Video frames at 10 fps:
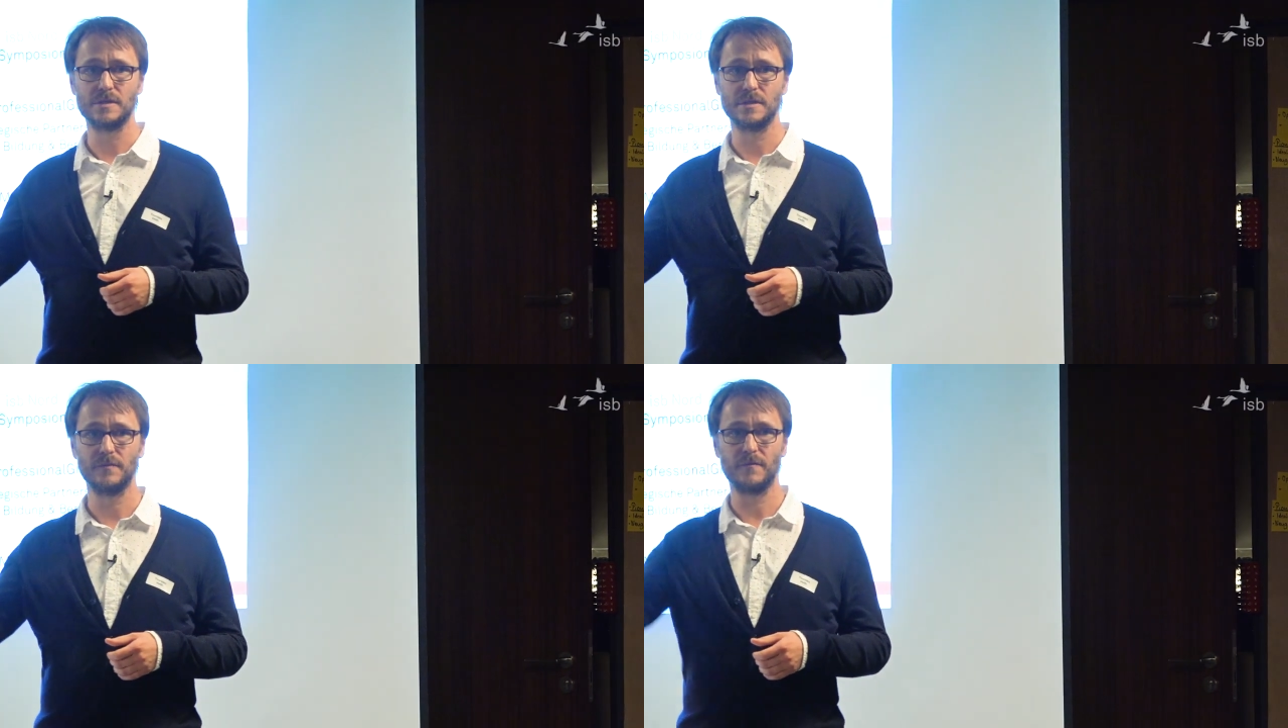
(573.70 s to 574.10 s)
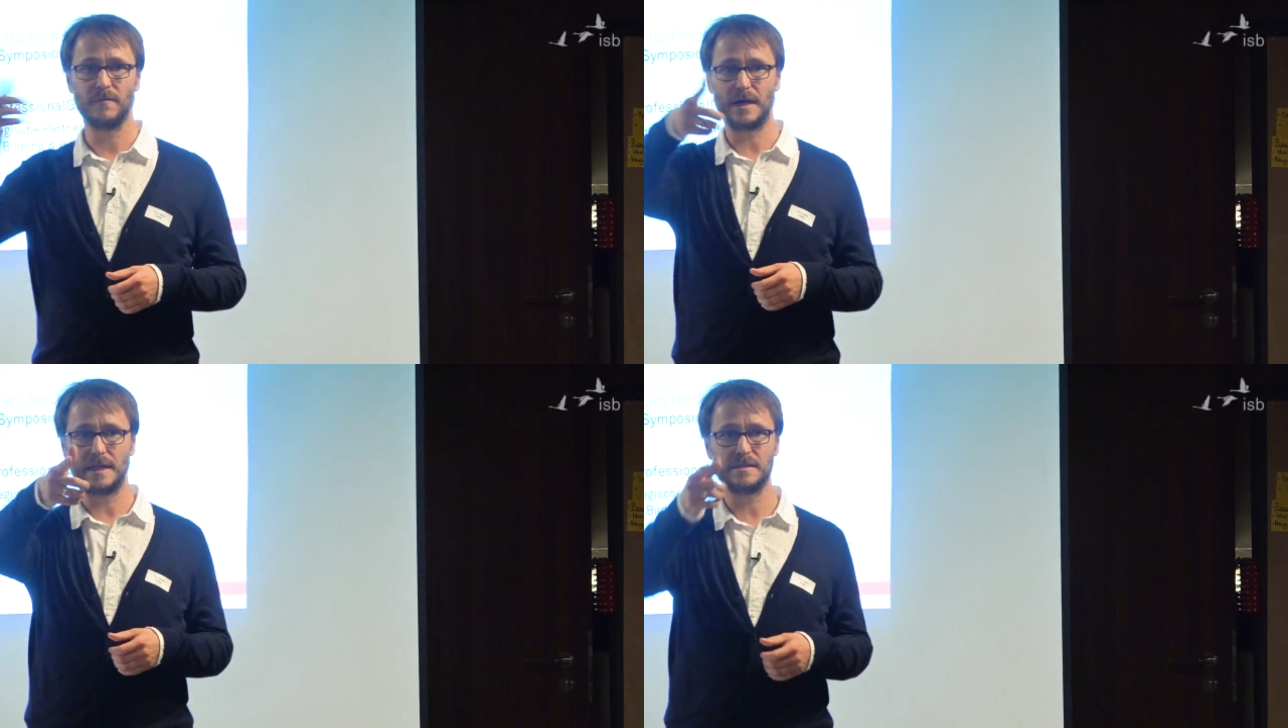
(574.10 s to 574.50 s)
wo ist sie,
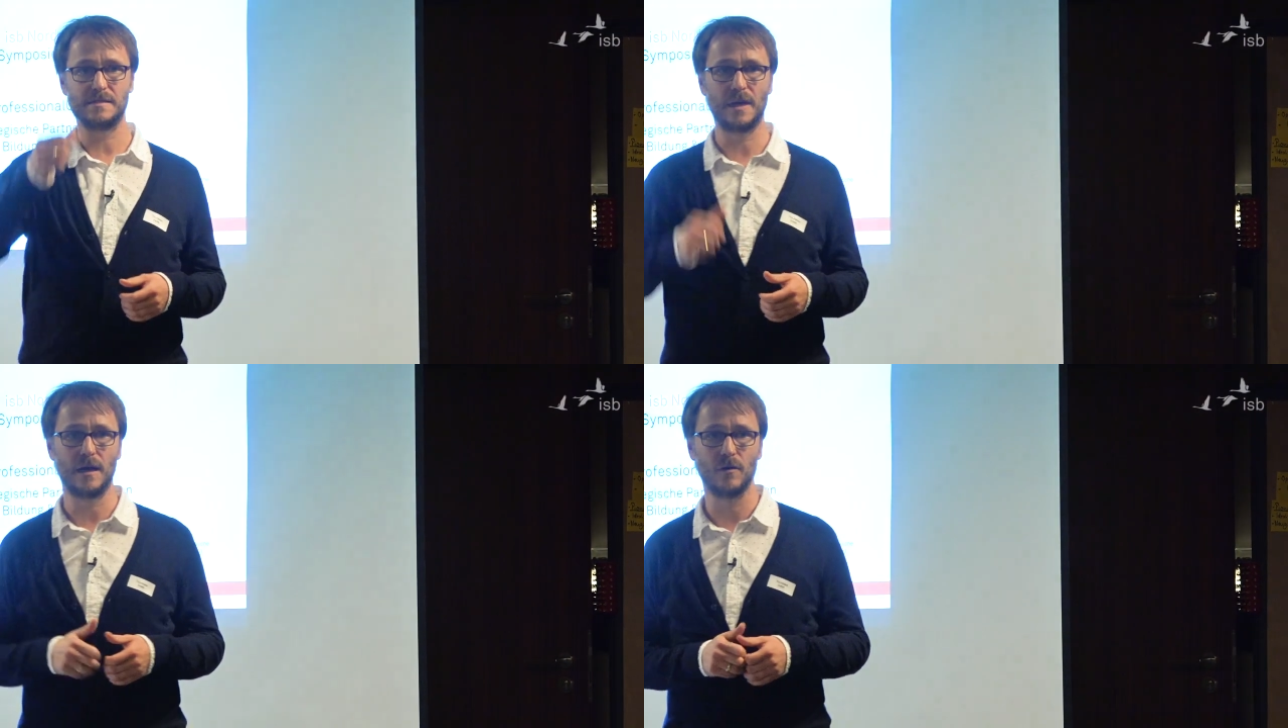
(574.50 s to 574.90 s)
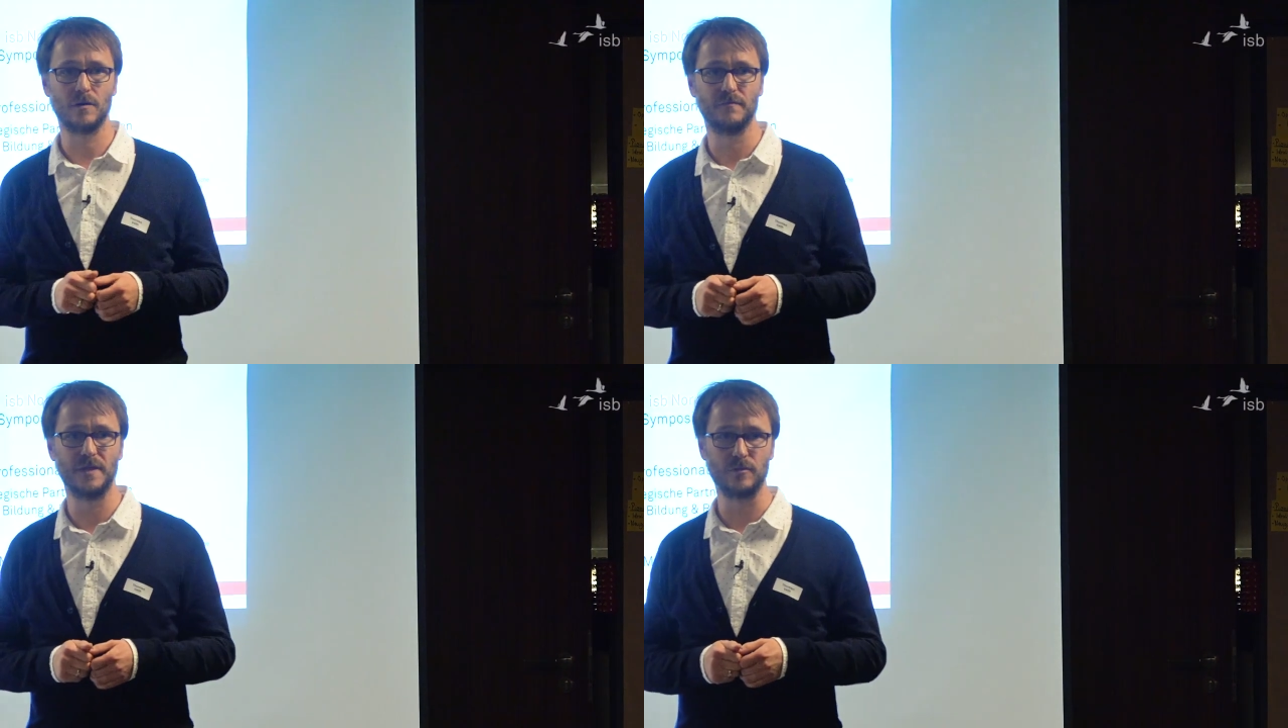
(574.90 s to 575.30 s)
war letztes Mal
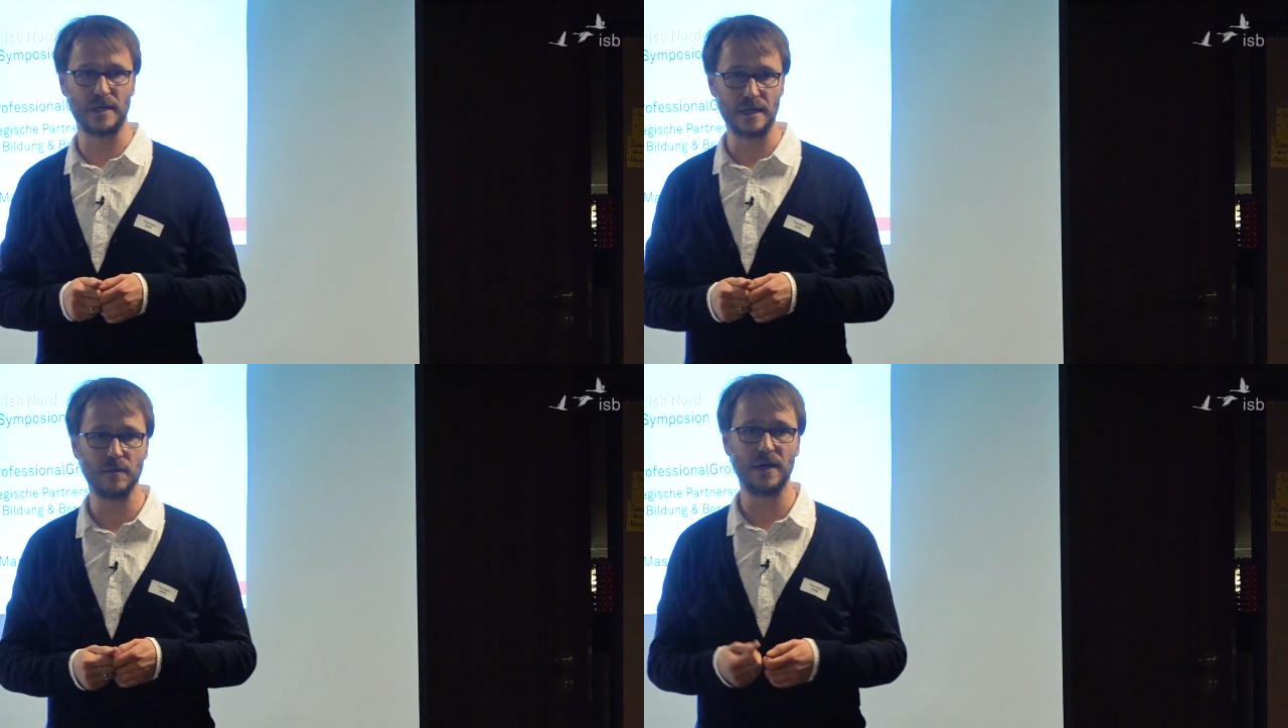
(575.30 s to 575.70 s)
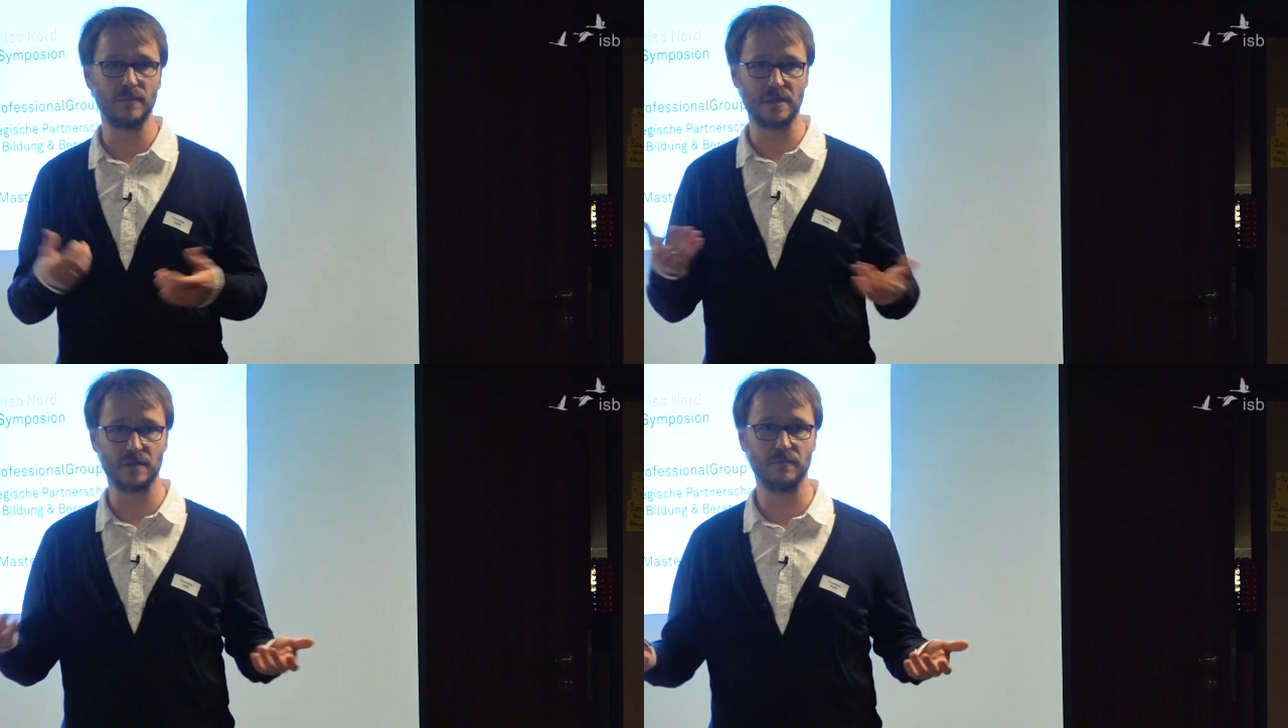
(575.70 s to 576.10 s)
auch virtuell
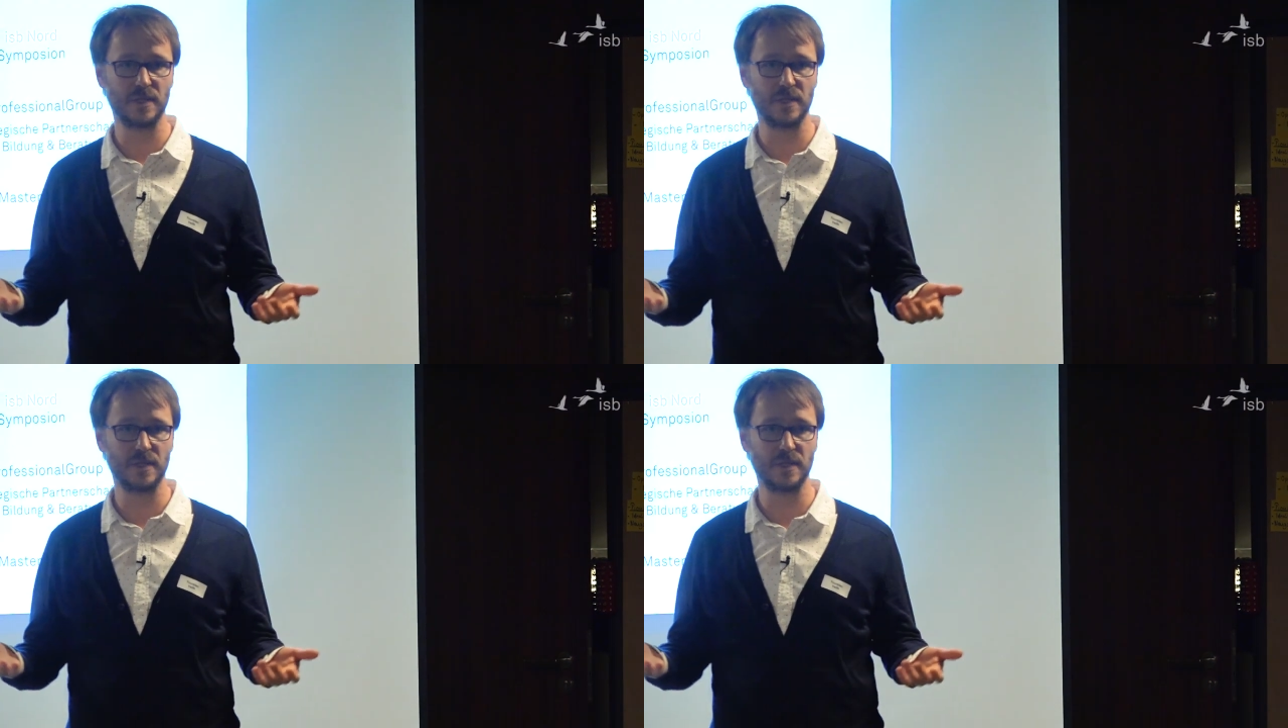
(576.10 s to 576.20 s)
dabei mit einer,